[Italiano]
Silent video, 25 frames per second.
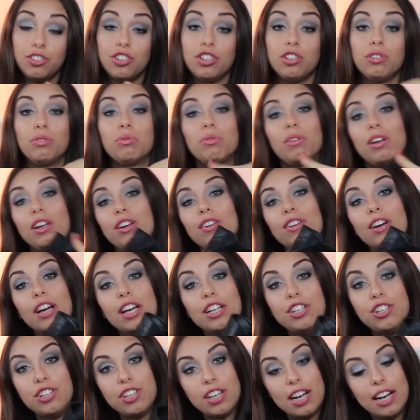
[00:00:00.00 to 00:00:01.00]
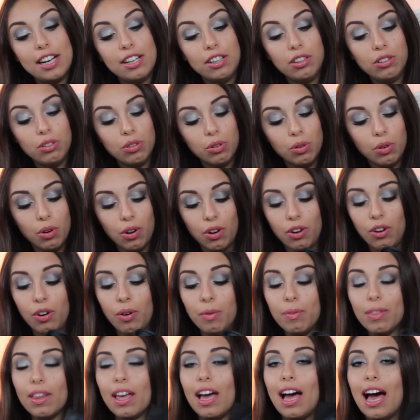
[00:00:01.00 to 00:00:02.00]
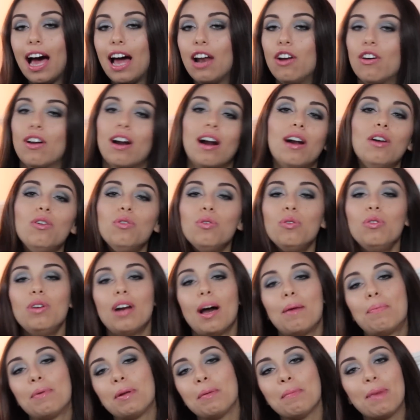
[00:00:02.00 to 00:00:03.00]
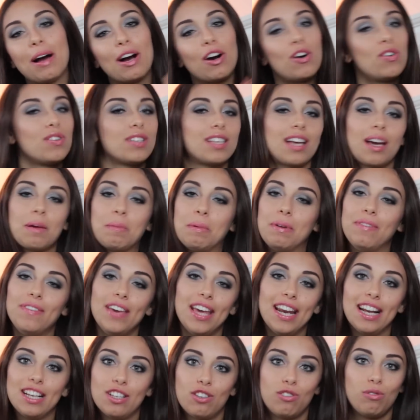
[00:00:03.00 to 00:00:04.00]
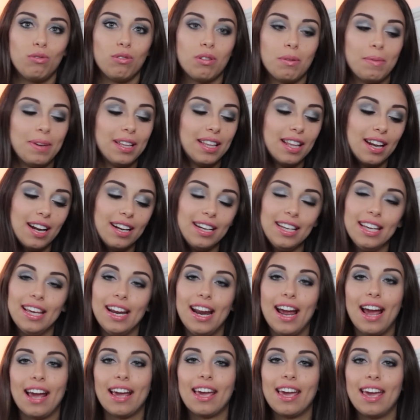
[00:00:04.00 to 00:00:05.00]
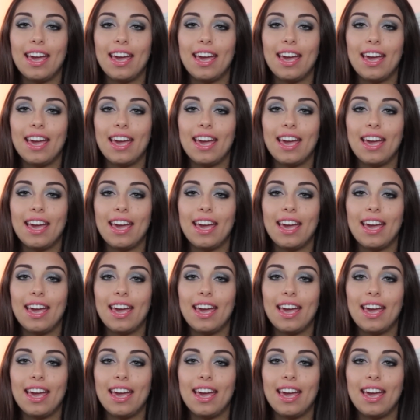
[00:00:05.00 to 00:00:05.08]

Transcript: cinturino che gira intorno. Allora, la prima cosa che mi viene assolutamente da dire è